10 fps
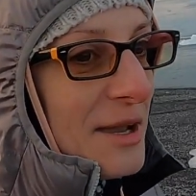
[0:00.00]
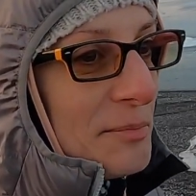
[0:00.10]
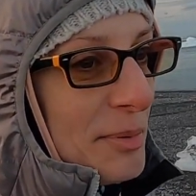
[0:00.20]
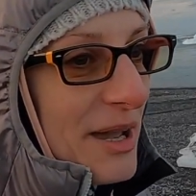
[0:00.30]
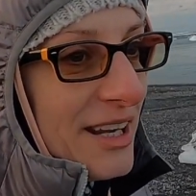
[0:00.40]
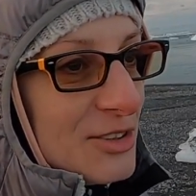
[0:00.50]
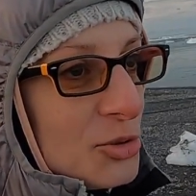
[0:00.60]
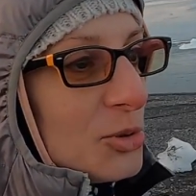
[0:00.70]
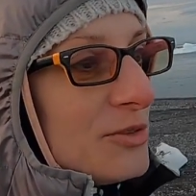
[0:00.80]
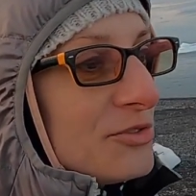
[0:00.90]

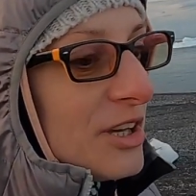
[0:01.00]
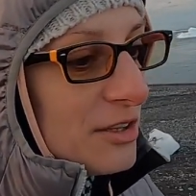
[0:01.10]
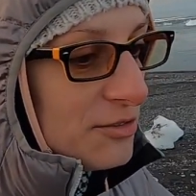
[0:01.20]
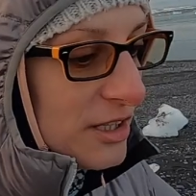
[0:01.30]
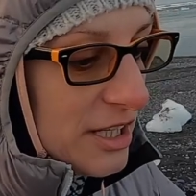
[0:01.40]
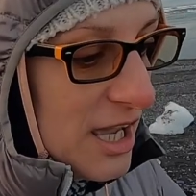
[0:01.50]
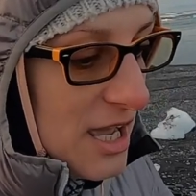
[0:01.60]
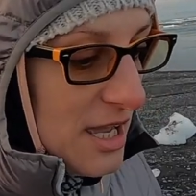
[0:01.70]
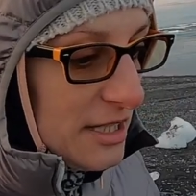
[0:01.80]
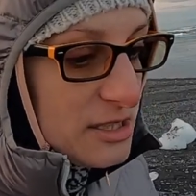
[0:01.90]
temperatury w tej chwili.
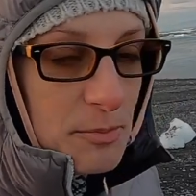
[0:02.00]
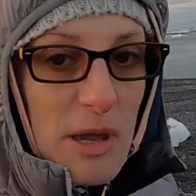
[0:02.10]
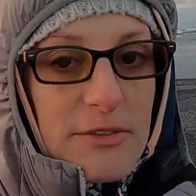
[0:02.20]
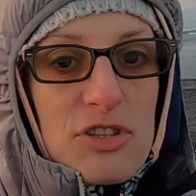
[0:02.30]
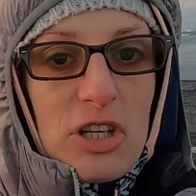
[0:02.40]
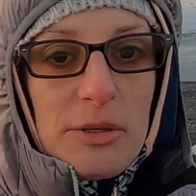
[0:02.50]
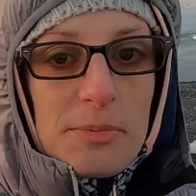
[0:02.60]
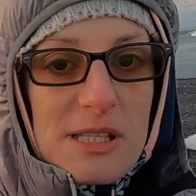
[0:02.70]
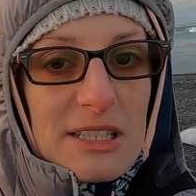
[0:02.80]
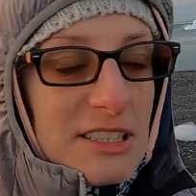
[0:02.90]
Jest 1
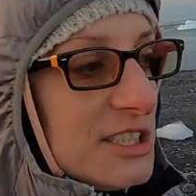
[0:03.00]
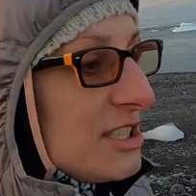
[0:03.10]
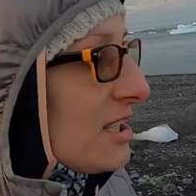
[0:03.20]
lipca dziś,